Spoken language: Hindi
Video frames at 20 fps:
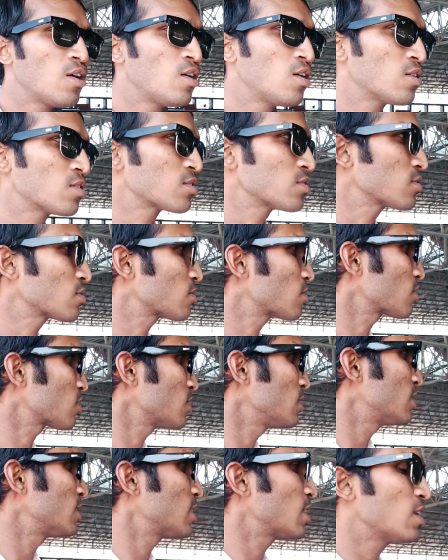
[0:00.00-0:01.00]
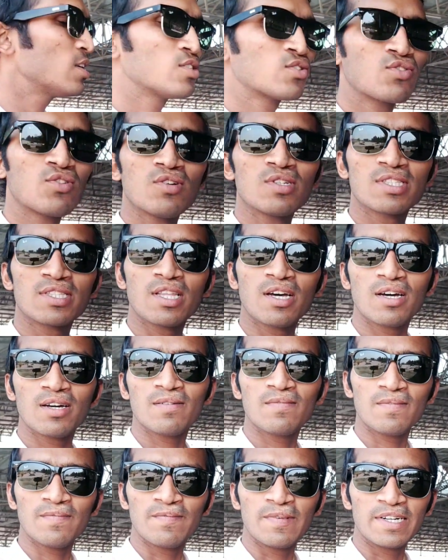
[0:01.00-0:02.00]
और इसी के लिए इसको इतना
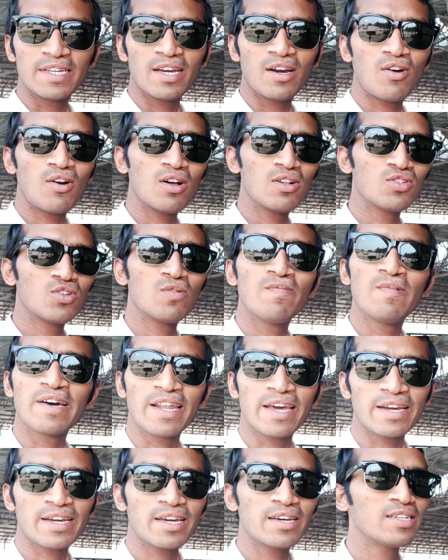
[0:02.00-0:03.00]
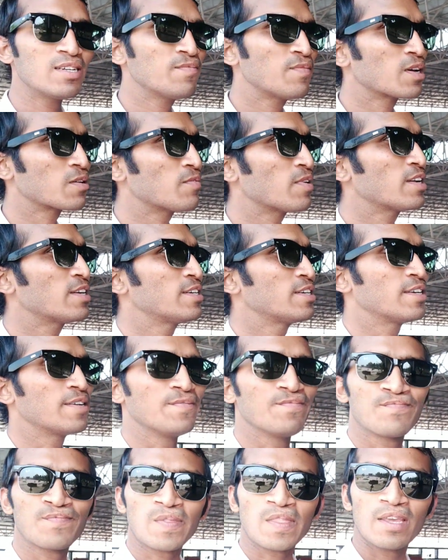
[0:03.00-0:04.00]
बढ़िया हॉल जो बनाया गया ये परमानेंट
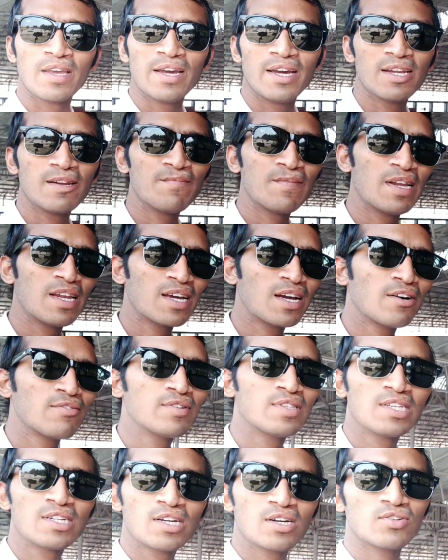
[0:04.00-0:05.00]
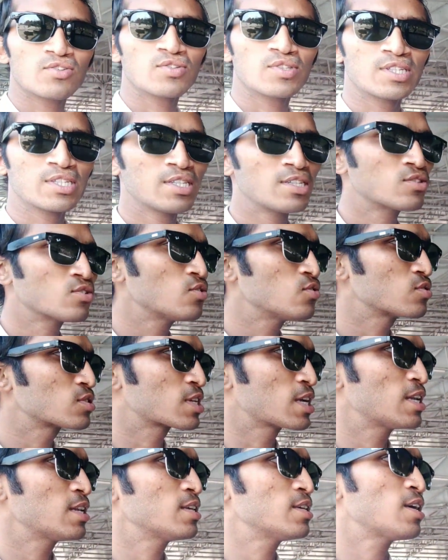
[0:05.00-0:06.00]
है है ना पहले काफ़ी दिक्कत होती थी तो
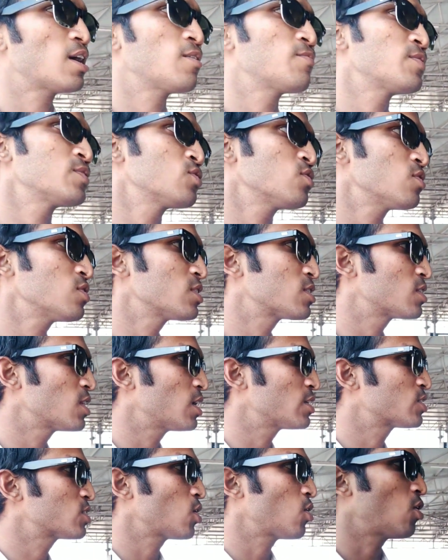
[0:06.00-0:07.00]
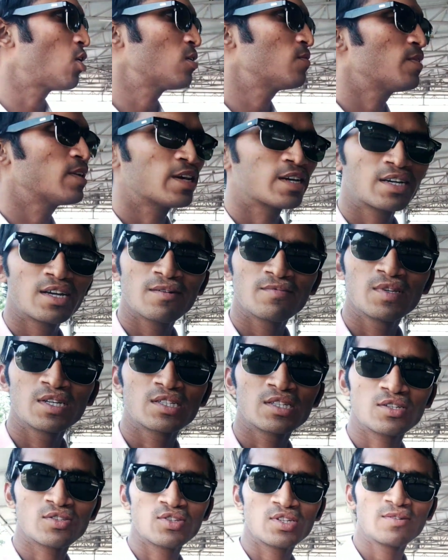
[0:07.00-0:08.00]
उसके लिए यहाँ पे जो इतना अच्छा हॉल बनाया गया आप
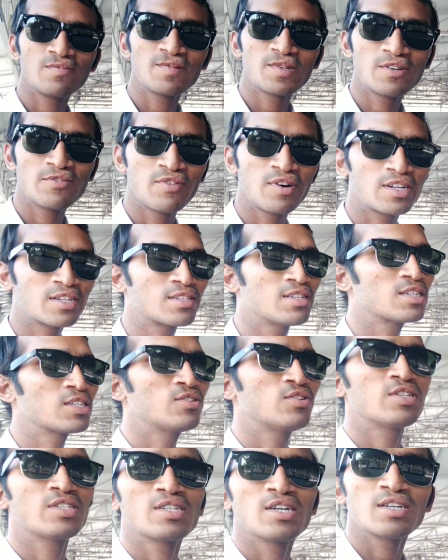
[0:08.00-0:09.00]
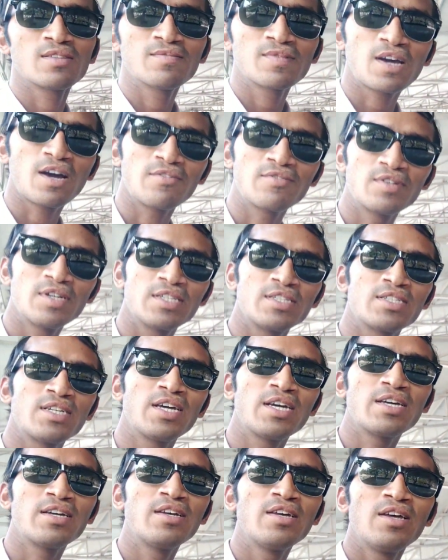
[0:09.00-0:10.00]
देख सकते हो कि पूरी फर्श लगी हुई है छत काफ़ी
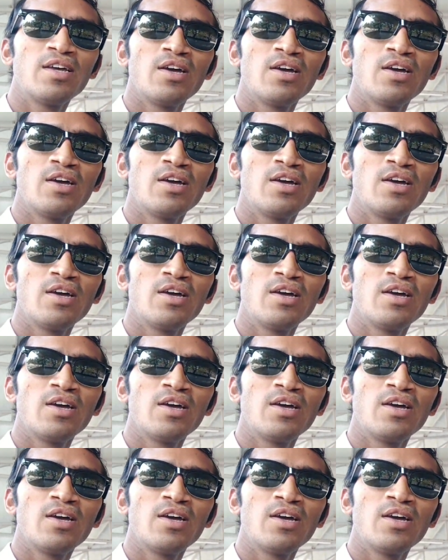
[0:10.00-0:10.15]
अच्छा है